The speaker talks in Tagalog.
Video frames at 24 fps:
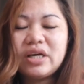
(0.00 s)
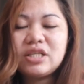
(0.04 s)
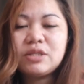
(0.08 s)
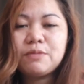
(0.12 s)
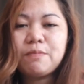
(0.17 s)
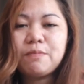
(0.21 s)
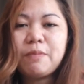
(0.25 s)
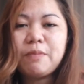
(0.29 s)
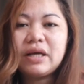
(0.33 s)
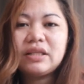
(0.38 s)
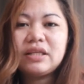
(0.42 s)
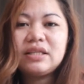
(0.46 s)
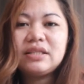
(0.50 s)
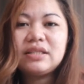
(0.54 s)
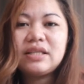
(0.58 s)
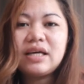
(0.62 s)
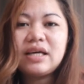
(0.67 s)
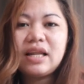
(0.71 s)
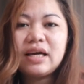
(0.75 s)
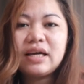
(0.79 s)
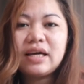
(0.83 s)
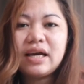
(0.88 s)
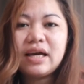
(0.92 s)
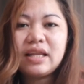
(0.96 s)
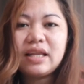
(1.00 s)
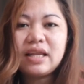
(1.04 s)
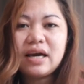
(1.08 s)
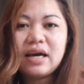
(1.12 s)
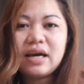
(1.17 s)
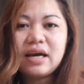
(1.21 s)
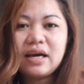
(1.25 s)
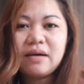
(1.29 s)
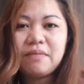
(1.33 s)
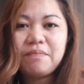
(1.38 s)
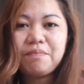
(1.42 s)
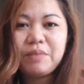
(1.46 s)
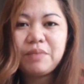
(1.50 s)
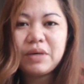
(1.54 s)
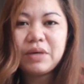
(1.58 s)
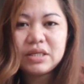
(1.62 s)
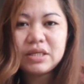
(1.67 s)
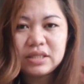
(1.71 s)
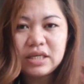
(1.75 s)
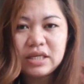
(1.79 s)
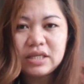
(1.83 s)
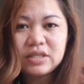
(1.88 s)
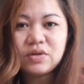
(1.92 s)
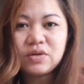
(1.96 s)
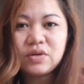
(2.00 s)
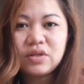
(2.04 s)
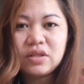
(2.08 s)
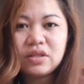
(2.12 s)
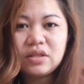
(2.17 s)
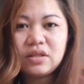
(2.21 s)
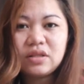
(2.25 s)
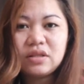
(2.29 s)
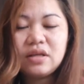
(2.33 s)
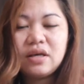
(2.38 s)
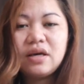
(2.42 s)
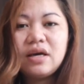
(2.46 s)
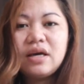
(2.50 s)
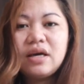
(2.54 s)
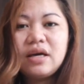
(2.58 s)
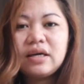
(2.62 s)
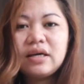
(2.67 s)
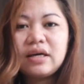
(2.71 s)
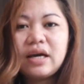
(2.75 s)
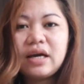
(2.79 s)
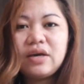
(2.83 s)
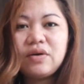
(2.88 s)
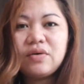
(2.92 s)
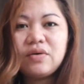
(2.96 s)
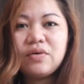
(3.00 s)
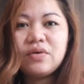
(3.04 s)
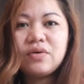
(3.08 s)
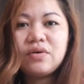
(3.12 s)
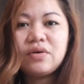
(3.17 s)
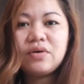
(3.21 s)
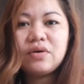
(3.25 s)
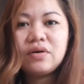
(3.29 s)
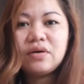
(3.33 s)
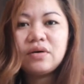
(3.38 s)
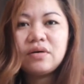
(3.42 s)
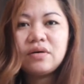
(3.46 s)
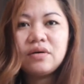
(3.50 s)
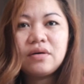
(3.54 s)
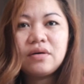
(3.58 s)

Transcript: expected talaga na peak season ngayong